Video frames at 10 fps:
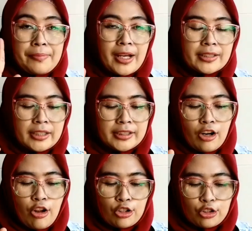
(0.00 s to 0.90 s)

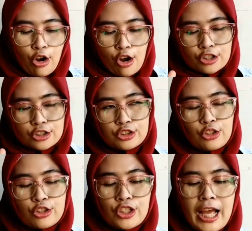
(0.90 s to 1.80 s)
biasanya lontong,
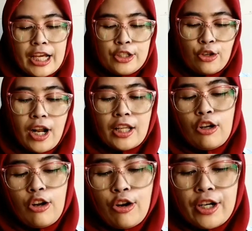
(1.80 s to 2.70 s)
terus sayur
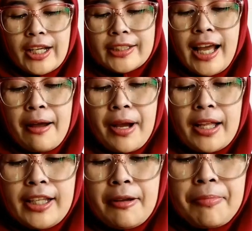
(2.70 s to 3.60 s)
atau lodeh
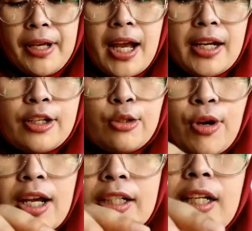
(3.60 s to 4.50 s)
sama tempe ada
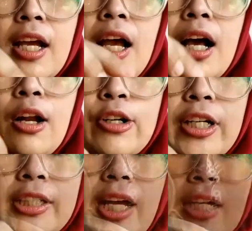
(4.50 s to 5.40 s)
dua. Ini
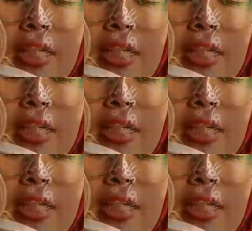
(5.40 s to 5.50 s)
lodehnya